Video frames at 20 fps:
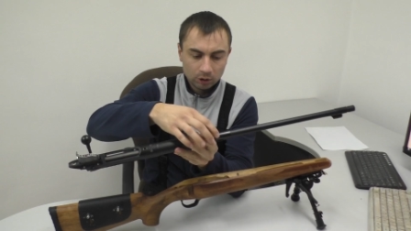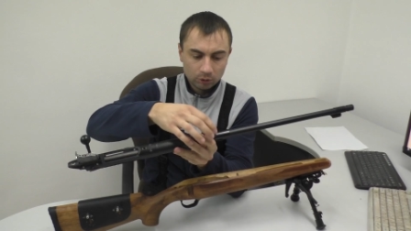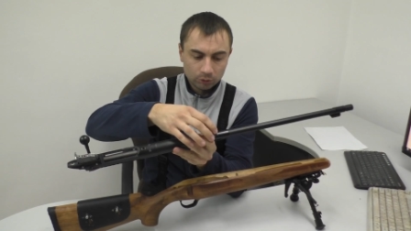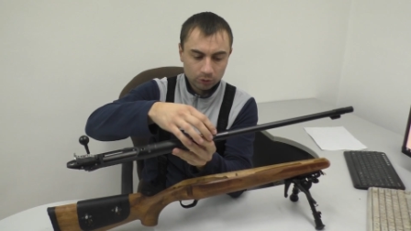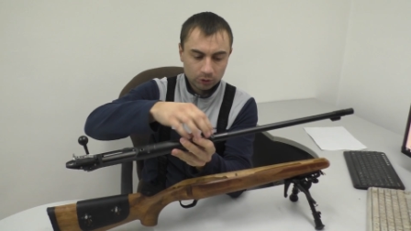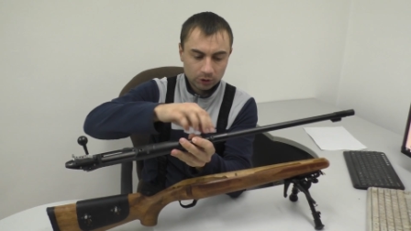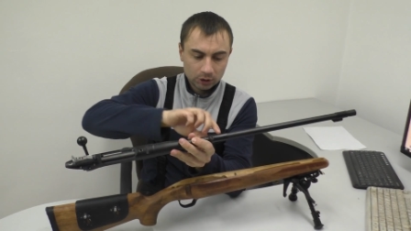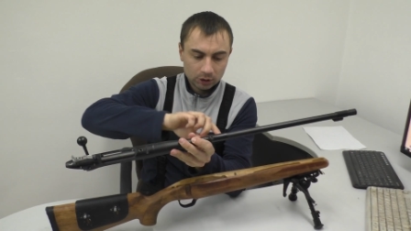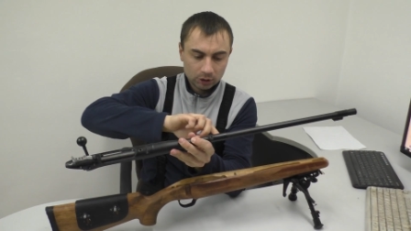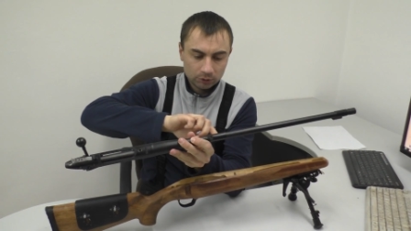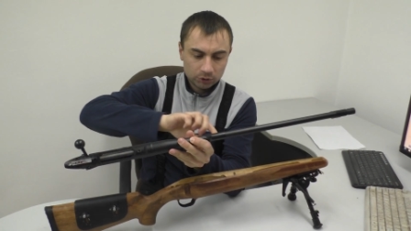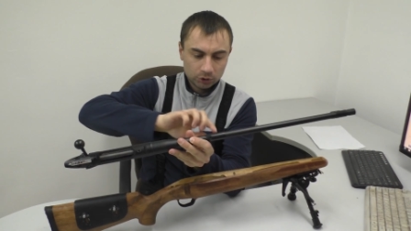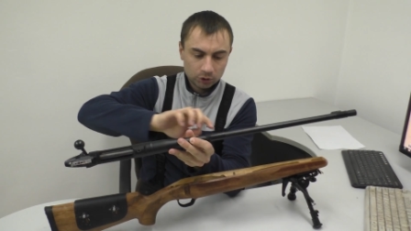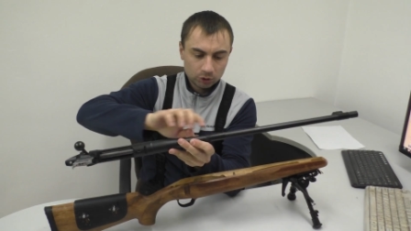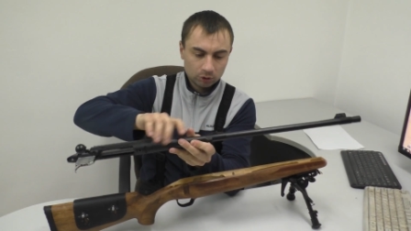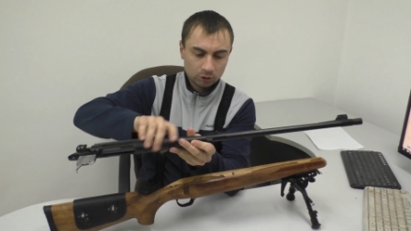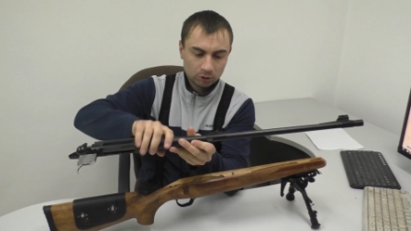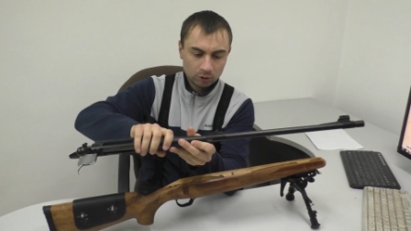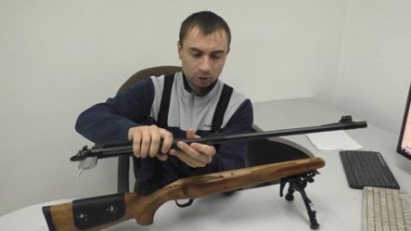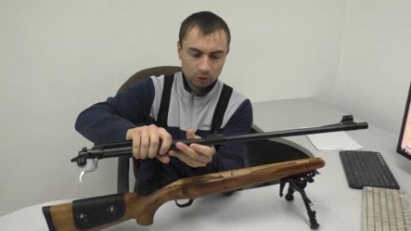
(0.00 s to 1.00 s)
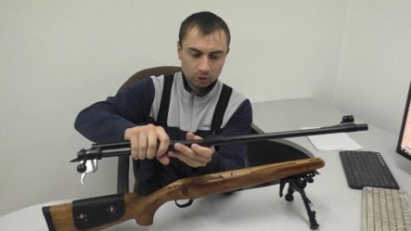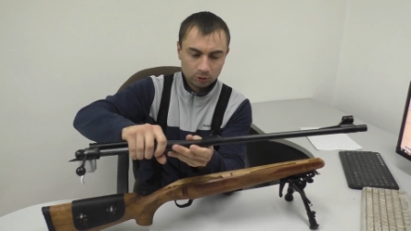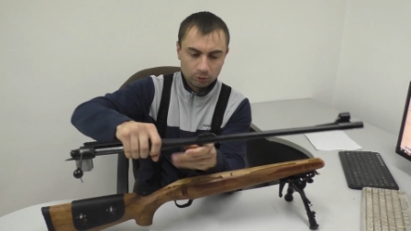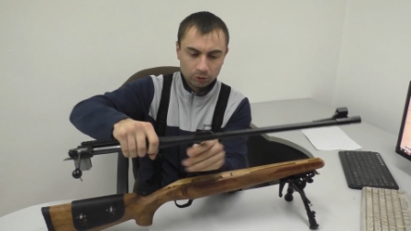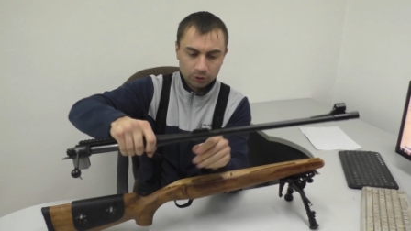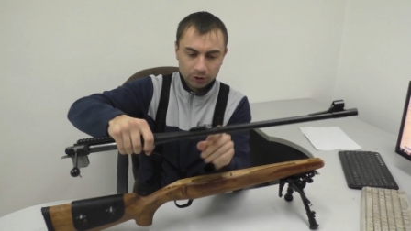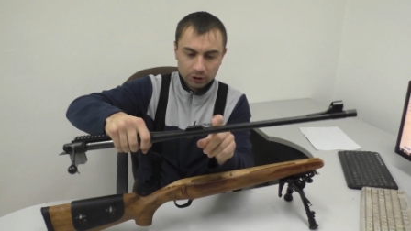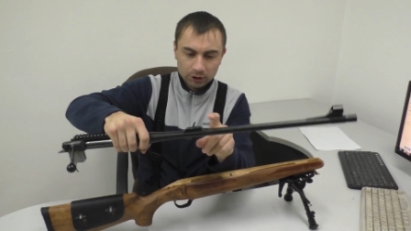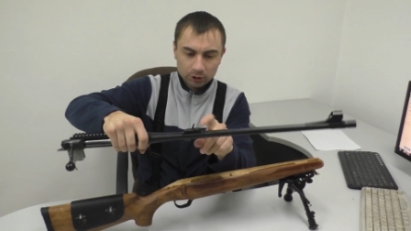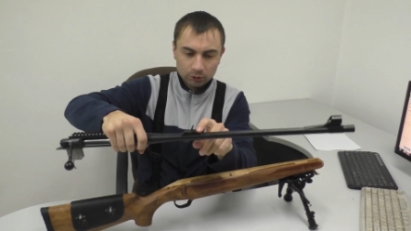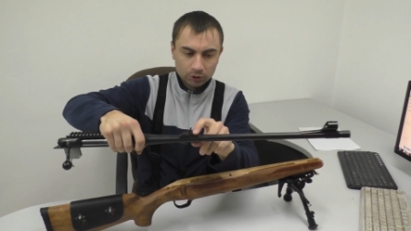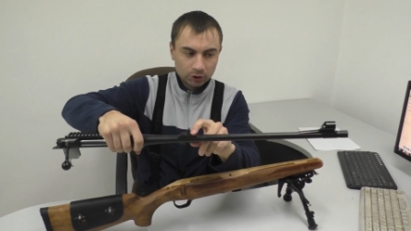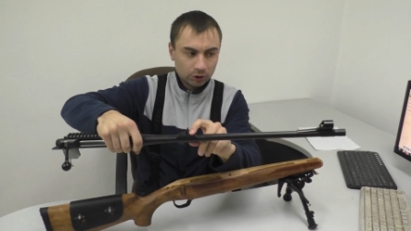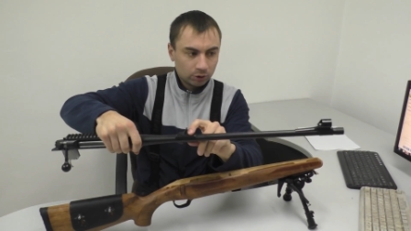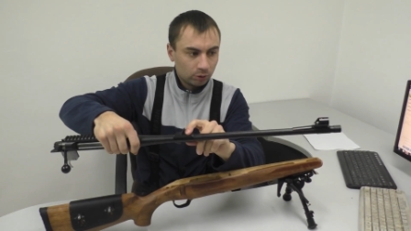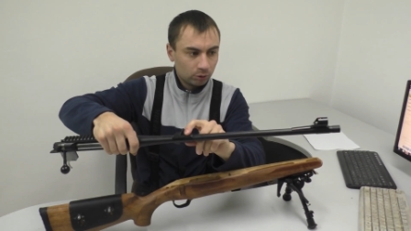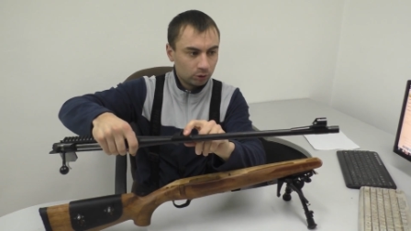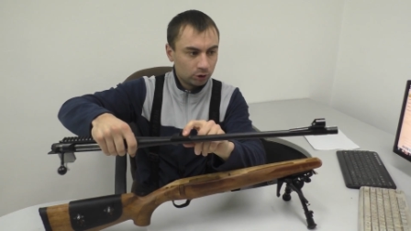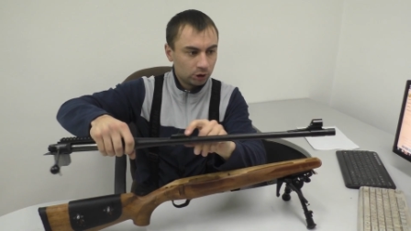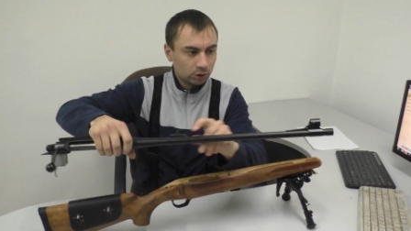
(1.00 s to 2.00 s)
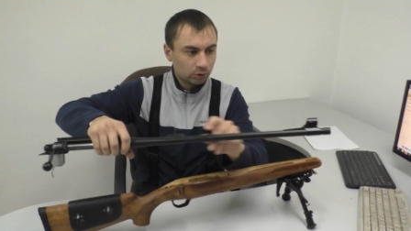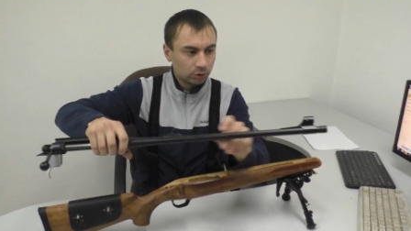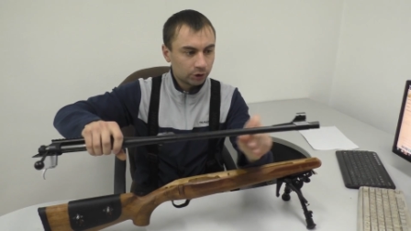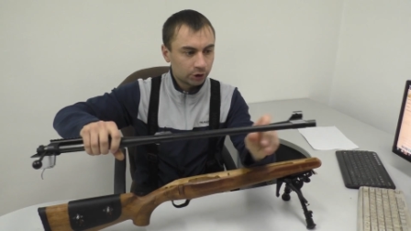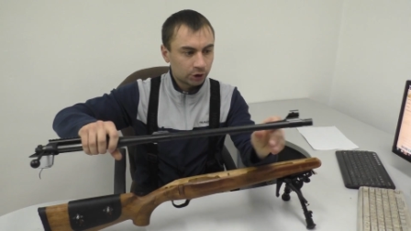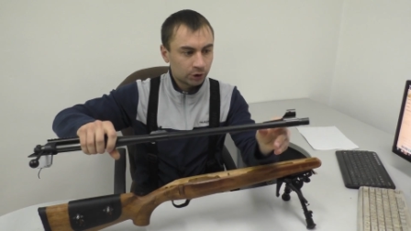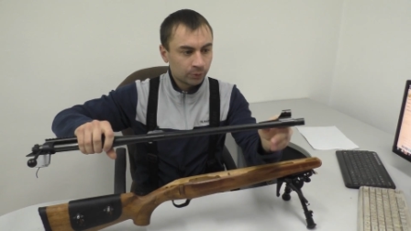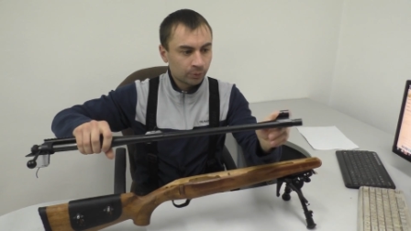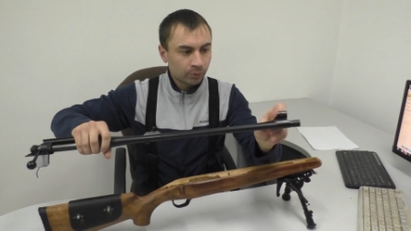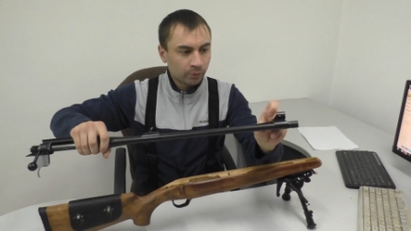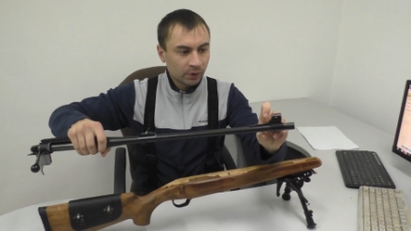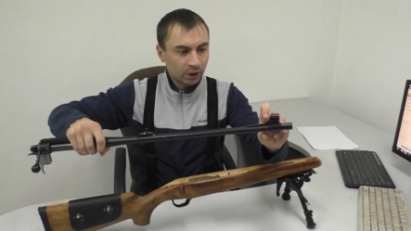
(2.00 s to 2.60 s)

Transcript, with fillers: вот это все, вот это вот откручиваешь,